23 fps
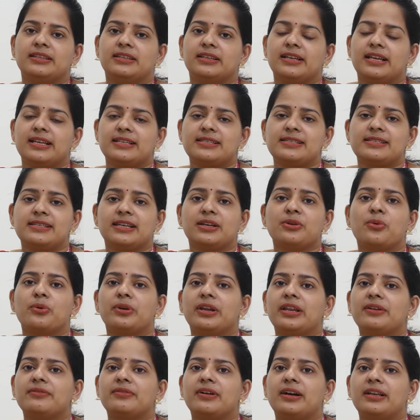ये इससे
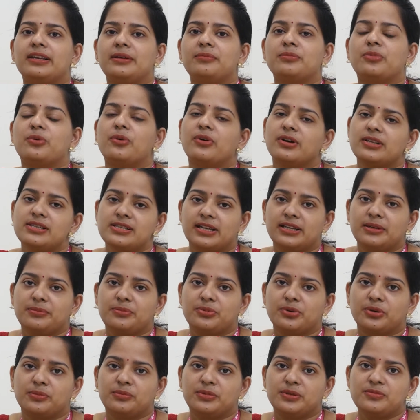होने वाली बहुत सारे
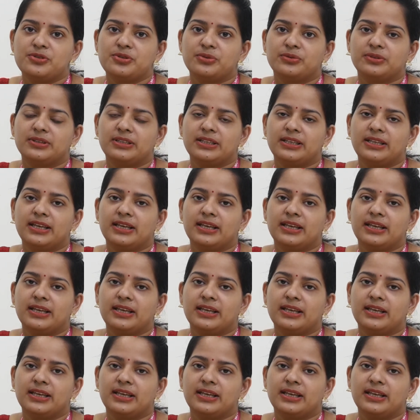प्रॉब्लम्स होती